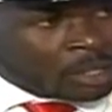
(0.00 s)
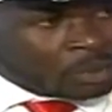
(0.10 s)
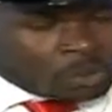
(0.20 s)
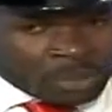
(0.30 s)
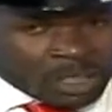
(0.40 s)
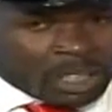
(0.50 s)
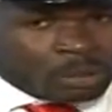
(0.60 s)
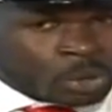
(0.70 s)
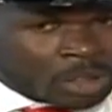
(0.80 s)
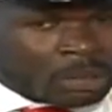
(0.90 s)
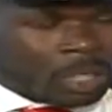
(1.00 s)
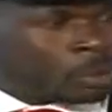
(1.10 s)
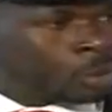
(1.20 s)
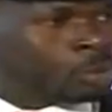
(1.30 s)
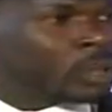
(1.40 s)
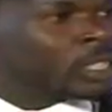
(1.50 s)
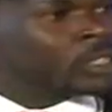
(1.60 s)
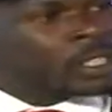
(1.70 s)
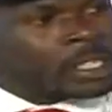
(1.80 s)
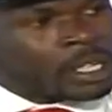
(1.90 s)
فبنلقى المجتمع بيقولوا لك
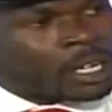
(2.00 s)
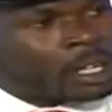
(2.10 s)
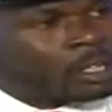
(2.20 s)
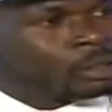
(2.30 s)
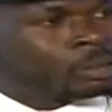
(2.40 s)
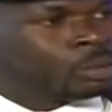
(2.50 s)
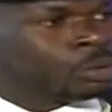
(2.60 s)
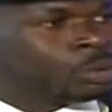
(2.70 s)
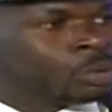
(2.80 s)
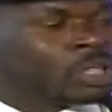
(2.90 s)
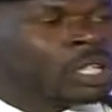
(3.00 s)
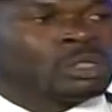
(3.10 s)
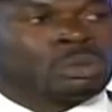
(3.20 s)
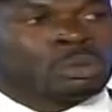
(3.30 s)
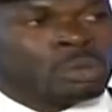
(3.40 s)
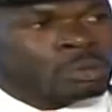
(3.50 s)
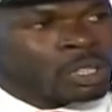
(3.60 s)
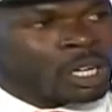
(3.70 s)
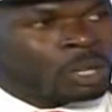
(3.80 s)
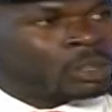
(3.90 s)
ده رياء وانتوا كده اجركم
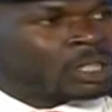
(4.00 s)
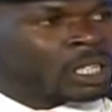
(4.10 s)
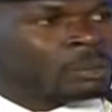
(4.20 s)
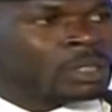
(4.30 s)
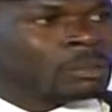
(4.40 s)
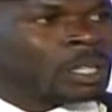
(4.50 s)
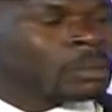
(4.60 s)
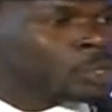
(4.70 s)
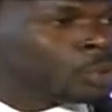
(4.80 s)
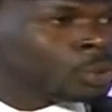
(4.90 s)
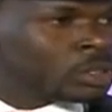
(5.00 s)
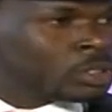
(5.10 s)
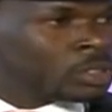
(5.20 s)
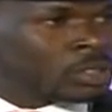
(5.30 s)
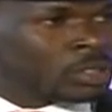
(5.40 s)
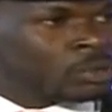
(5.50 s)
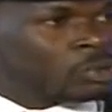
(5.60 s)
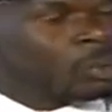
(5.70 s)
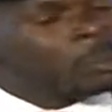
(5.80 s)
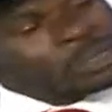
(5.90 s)
ضاع والكلام ده ما بيجوز
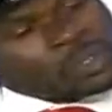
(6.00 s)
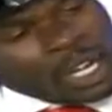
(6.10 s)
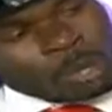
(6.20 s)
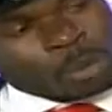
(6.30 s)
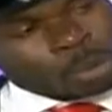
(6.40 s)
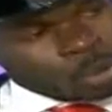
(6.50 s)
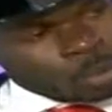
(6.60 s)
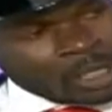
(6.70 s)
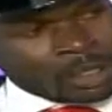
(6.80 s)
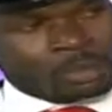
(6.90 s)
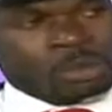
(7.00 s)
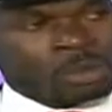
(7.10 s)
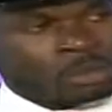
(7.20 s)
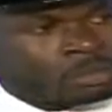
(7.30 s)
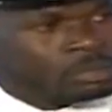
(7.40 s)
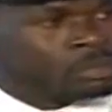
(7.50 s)
فما بيتفهموا قدر ما نحن بنقوم